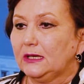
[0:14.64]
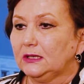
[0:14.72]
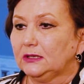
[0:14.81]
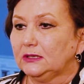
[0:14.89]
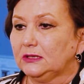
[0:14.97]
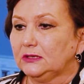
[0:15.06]

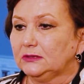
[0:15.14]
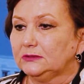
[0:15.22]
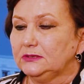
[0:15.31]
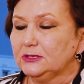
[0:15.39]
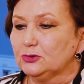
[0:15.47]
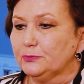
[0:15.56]
Э,
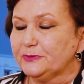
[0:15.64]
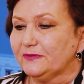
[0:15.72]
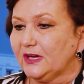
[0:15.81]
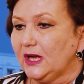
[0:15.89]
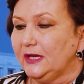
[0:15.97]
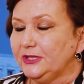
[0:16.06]
из
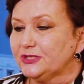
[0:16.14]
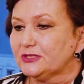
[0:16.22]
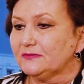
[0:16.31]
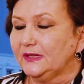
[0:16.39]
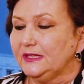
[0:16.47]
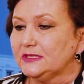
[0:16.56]
общего
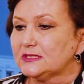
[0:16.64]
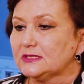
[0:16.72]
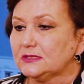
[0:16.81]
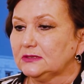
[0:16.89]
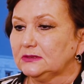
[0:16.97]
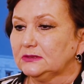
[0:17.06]
количества лиц,
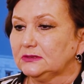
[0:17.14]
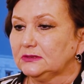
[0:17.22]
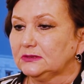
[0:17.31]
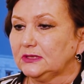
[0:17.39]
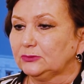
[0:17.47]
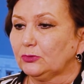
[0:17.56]

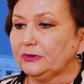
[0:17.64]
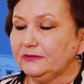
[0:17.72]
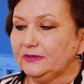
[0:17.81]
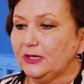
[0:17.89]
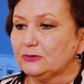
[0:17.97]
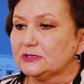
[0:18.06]
которые
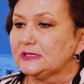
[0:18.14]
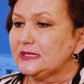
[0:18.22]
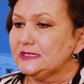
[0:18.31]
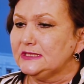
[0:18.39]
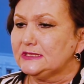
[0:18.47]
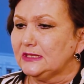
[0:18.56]
являются
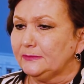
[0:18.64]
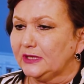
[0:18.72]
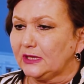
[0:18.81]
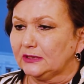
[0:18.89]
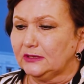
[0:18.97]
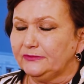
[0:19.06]
носителями
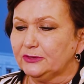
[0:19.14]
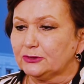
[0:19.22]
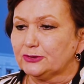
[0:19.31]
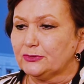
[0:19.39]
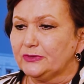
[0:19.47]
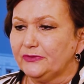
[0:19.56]

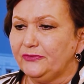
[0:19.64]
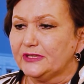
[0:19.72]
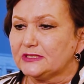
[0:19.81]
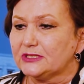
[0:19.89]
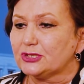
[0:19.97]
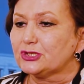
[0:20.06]
коронавирусной
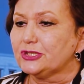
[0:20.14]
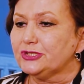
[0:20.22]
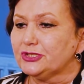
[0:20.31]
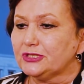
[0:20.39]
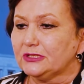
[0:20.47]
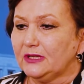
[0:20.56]
инфекции,
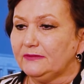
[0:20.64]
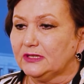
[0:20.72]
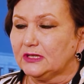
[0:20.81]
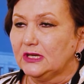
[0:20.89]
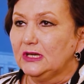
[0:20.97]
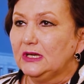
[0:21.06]
6
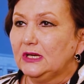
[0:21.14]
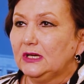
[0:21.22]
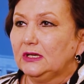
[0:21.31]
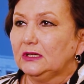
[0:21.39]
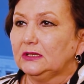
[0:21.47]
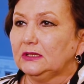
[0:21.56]
человек
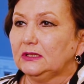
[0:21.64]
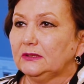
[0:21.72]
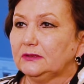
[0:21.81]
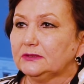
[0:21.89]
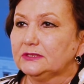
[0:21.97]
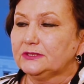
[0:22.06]

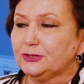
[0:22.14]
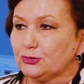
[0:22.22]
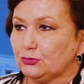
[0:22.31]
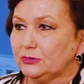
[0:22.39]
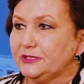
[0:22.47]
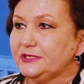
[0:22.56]
с
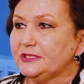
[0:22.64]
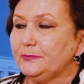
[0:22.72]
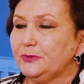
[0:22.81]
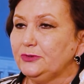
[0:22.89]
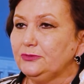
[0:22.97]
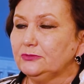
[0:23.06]
тяжелой
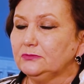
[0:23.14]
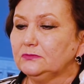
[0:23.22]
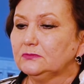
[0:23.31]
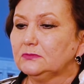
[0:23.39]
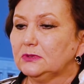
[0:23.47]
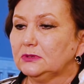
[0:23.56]
степенью
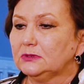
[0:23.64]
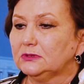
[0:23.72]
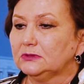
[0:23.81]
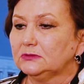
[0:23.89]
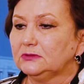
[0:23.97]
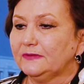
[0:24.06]

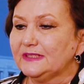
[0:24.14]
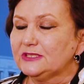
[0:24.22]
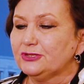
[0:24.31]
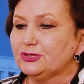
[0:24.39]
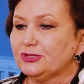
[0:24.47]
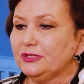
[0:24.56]

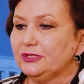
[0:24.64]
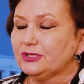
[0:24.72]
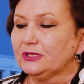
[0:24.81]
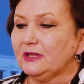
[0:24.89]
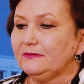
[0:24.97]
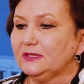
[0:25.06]
24 э,
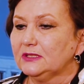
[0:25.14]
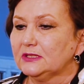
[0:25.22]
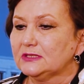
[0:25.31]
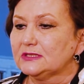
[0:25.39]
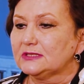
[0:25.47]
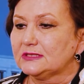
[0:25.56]

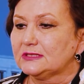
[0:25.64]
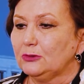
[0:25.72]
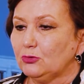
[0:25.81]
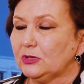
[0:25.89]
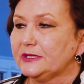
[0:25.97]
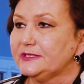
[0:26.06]
человека с
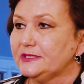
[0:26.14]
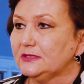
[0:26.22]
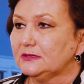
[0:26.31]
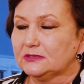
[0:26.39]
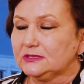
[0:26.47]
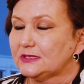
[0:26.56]
легкой,
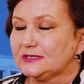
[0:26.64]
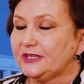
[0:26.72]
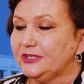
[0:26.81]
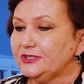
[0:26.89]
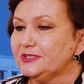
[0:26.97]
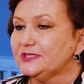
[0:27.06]
э, со
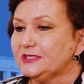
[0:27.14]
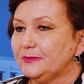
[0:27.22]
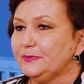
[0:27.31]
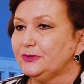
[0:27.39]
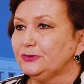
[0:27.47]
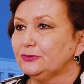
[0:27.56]
средней
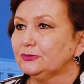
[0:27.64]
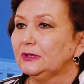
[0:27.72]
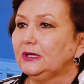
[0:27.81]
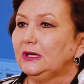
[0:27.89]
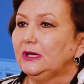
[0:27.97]
степенью